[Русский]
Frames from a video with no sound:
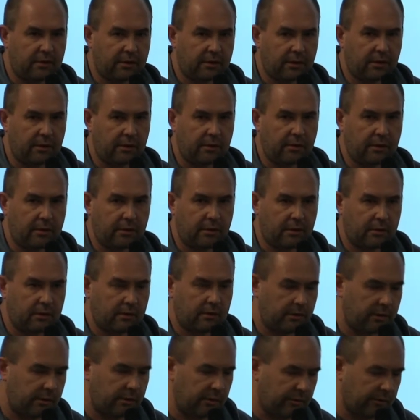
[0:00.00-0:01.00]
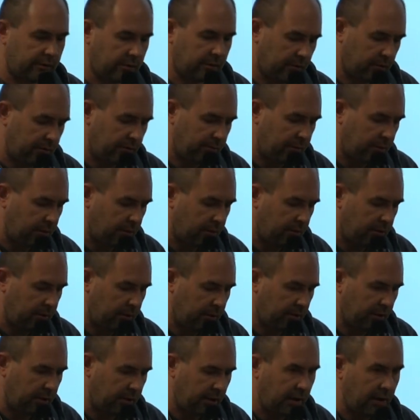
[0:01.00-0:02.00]
и их, э, так сказать,
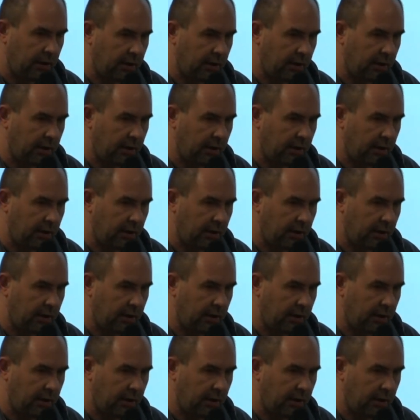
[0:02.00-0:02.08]
пилотах,